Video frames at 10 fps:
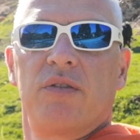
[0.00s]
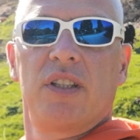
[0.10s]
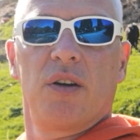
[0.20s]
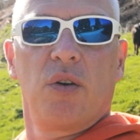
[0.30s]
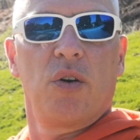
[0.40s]

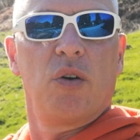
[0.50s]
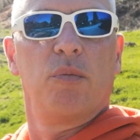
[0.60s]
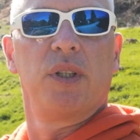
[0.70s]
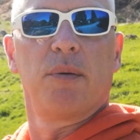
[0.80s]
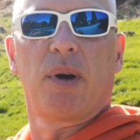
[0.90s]
vidéo.
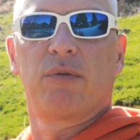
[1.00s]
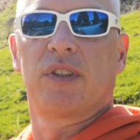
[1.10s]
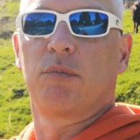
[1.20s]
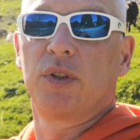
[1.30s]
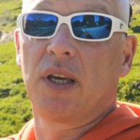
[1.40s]
N'oubliez pas de
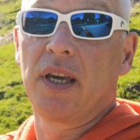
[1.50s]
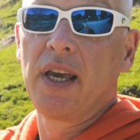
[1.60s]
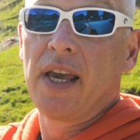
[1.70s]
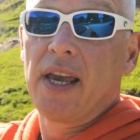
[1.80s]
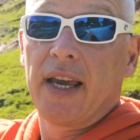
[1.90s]
vous abonner
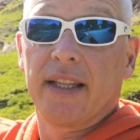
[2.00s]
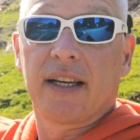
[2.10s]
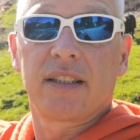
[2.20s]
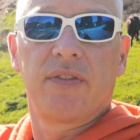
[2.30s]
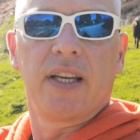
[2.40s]
et
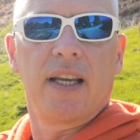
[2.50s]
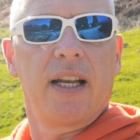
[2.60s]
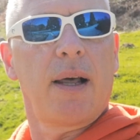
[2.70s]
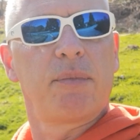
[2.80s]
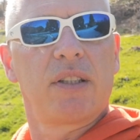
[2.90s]
d'activer
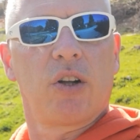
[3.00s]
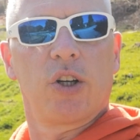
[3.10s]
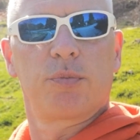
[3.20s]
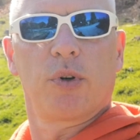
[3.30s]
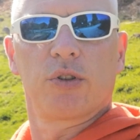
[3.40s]
la petite
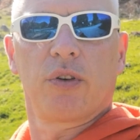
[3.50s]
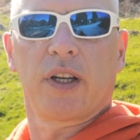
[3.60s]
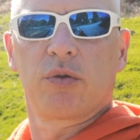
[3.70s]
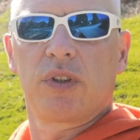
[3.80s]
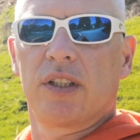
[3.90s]
cloche pour
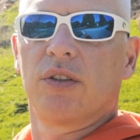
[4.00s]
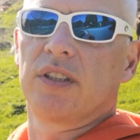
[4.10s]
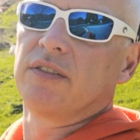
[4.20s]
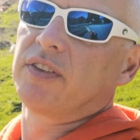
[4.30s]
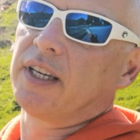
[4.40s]
recevoir toutes les
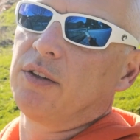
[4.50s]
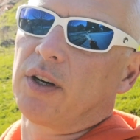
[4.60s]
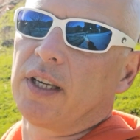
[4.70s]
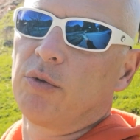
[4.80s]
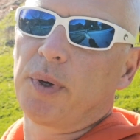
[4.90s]
notifs et ne
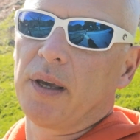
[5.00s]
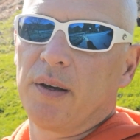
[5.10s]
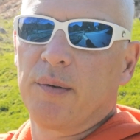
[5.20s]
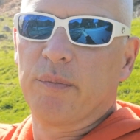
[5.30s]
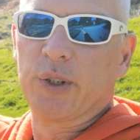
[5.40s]
rien louper.
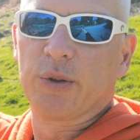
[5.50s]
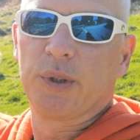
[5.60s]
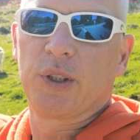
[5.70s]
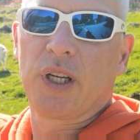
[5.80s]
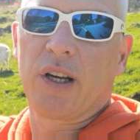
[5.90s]

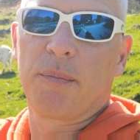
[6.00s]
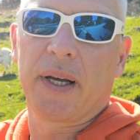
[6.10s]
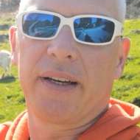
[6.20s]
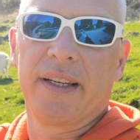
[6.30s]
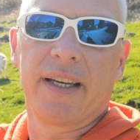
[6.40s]
Bonjour, les
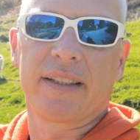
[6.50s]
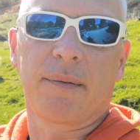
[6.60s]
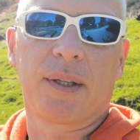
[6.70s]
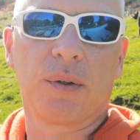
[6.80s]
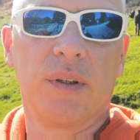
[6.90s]
copains et à très
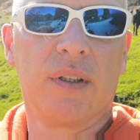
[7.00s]
bientôt.